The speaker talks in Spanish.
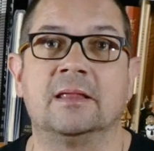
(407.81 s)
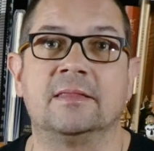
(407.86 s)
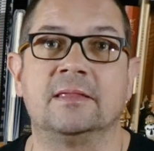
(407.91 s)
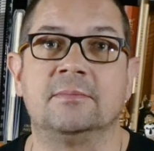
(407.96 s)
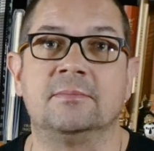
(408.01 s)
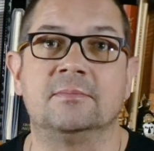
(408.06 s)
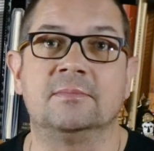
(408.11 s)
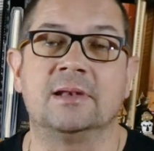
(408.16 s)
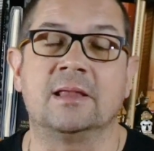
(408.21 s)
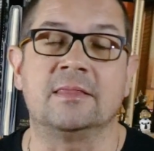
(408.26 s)

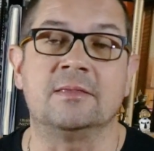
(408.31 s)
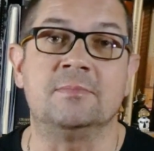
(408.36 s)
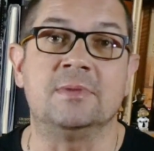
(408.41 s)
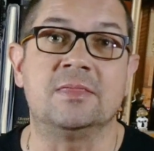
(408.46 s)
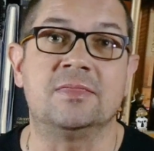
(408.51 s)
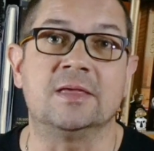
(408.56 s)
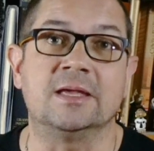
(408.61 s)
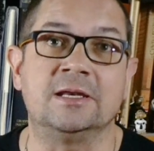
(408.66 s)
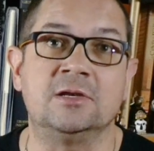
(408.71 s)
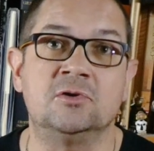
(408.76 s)
de, la de
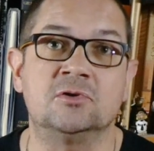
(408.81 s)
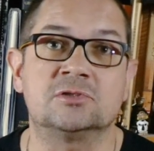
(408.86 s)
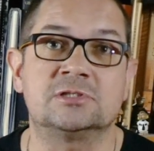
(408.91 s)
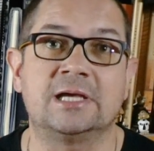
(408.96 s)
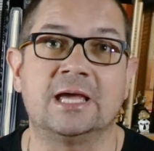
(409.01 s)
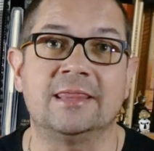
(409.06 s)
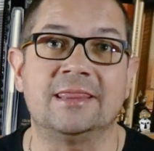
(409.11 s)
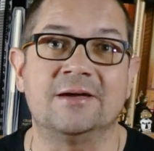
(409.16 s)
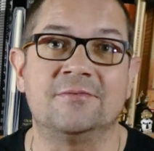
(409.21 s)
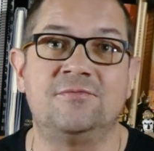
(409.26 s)
Micerinos
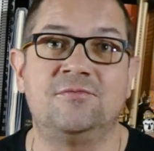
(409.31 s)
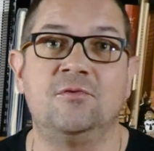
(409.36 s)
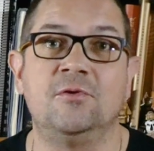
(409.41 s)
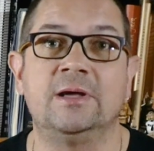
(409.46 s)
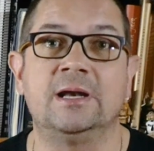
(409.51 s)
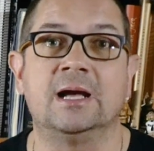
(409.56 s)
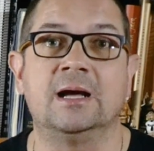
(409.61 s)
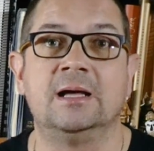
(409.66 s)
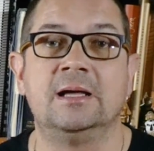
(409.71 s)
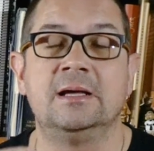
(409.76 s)
queda
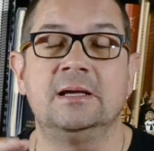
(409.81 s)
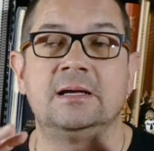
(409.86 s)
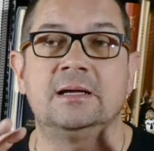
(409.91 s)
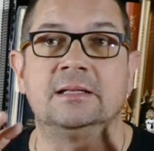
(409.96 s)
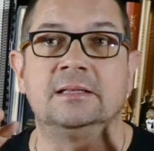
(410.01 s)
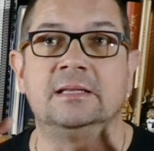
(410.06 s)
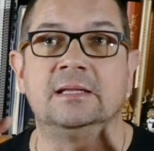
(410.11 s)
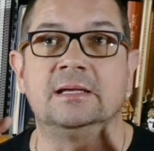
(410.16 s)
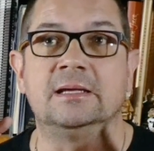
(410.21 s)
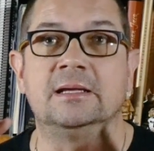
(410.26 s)
fuera
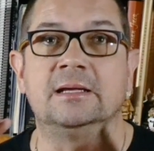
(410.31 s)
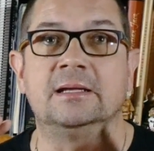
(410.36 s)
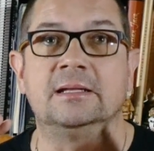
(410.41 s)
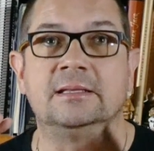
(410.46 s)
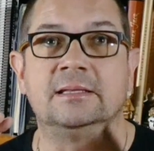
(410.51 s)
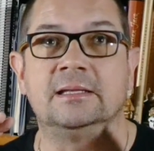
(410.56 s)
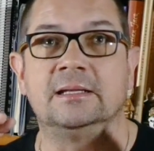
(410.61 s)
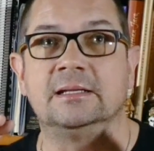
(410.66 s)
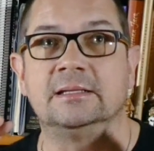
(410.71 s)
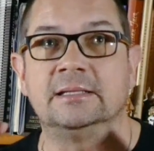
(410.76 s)

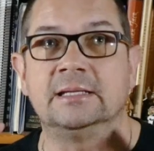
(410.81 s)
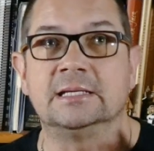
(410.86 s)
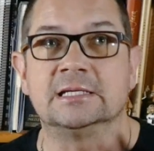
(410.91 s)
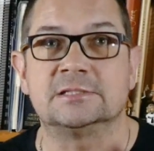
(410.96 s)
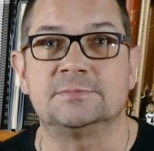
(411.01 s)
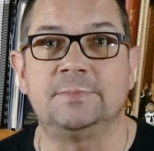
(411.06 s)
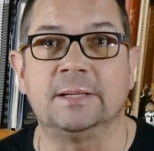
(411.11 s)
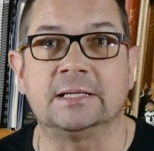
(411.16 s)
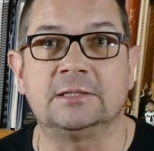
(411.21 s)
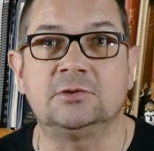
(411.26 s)
del
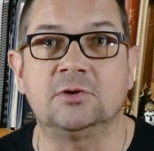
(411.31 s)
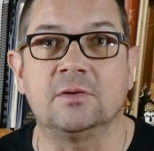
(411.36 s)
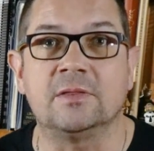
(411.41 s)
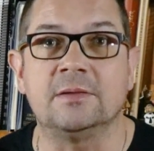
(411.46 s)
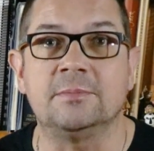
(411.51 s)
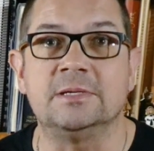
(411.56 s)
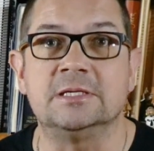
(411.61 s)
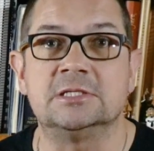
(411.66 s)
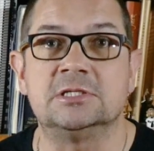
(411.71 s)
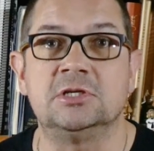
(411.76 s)
espectro
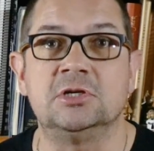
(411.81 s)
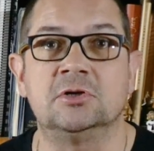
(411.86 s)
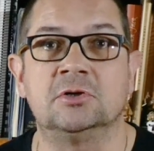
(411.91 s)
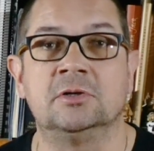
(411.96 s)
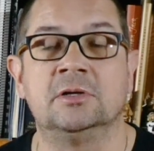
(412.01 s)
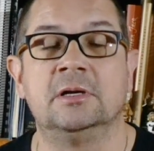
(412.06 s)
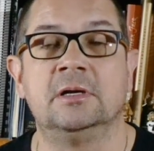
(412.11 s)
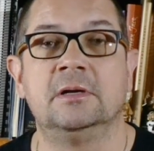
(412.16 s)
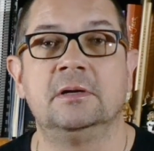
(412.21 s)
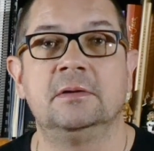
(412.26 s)
de
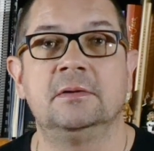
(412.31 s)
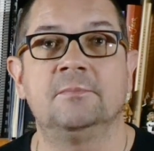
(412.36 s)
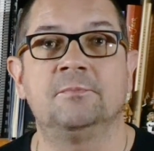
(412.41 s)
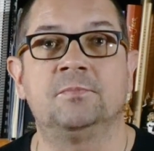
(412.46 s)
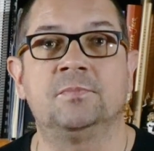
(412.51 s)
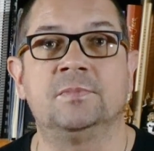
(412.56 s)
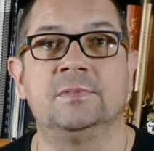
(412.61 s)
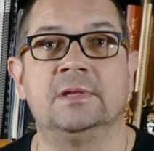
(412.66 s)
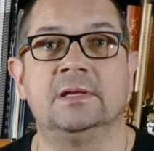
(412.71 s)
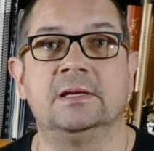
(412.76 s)
visión
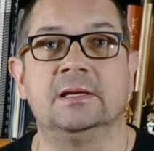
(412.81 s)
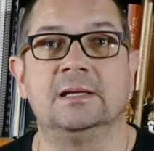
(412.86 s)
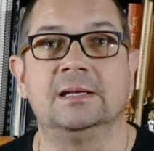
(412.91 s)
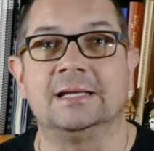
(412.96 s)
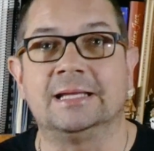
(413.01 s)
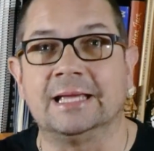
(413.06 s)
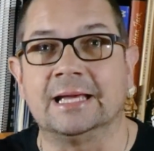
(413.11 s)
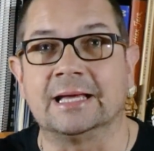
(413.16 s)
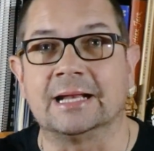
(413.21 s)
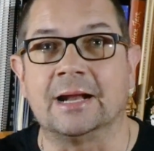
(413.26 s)

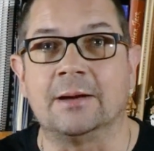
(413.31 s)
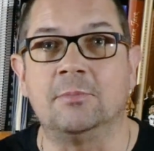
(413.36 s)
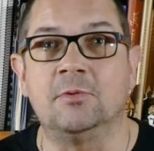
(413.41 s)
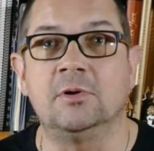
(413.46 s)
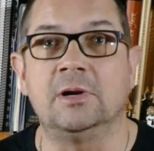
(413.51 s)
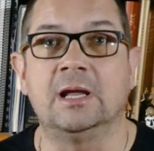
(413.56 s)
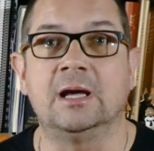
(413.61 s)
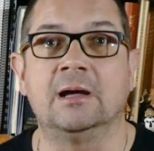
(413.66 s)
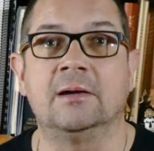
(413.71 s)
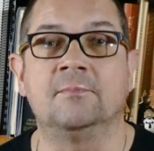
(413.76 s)
del que
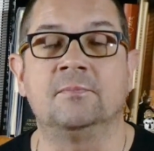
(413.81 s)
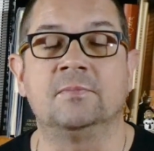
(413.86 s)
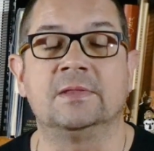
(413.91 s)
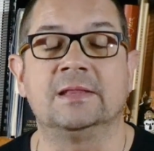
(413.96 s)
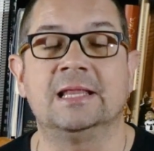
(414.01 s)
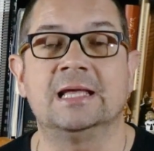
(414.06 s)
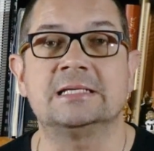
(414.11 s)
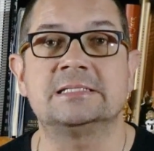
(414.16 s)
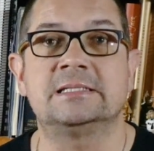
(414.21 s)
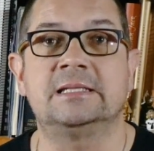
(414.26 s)
grabó la,
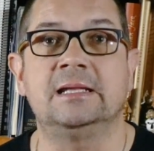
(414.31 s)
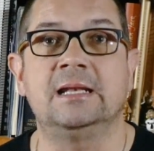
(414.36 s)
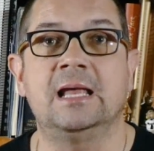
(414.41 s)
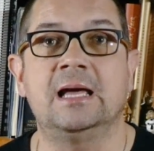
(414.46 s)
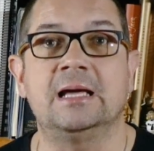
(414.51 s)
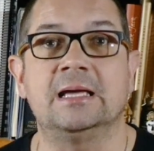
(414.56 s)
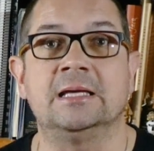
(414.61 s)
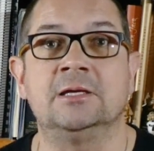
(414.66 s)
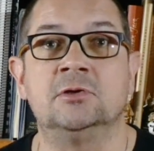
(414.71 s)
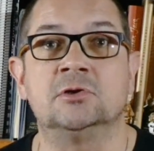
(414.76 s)

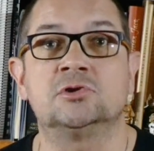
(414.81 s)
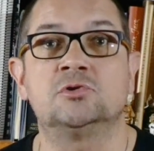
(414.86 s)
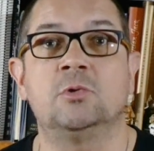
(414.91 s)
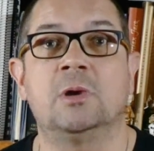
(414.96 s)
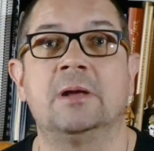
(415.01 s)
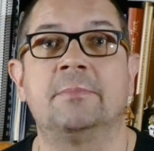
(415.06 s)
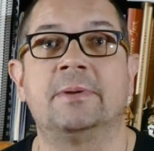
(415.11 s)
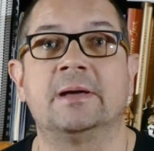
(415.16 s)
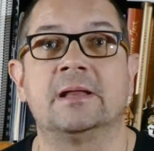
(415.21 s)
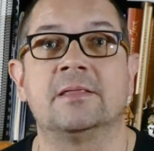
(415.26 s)
estela y no
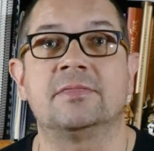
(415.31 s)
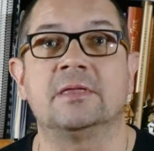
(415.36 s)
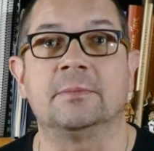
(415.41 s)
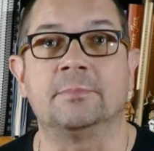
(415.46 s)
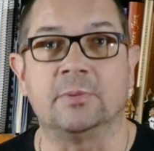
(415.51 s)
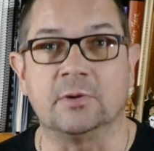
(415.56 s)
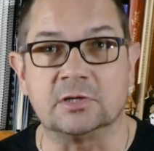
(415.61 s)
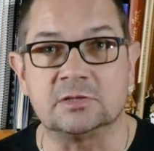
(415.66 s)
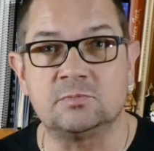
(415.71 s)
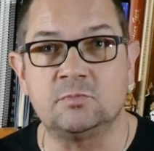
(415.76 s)
suele aparecer,
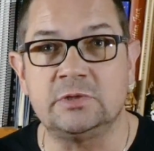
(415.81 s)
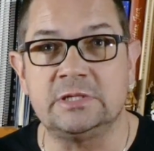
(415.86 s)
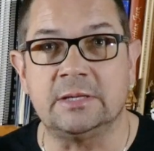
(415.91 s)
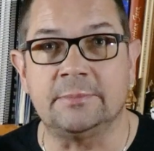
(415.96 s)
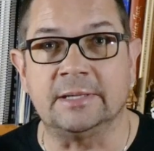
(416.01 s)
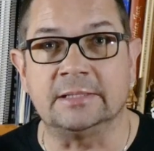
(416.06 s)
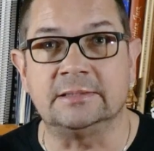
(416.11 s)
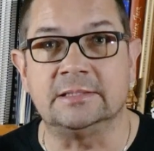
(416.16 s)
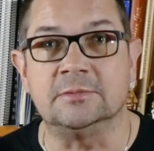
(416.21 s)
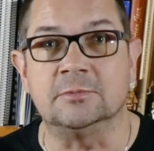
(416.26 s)
pero es muy
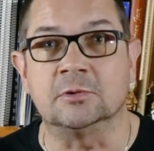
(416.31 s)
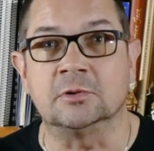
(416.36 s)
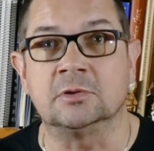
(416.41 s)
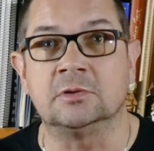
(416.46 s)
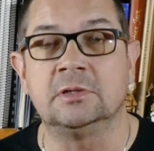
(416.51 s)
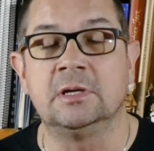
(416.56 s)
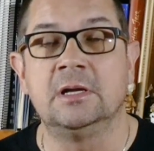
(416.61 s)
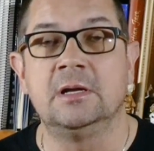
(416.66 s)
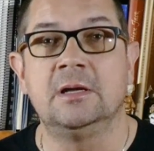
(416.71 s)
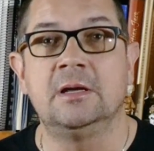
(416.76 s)
llamativo,